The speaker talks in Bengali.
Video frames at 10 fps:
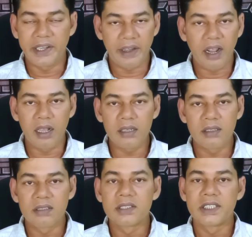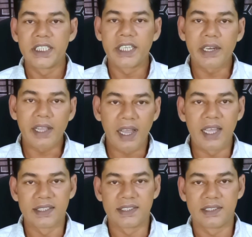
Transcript: ট্রাক সেটার কাজ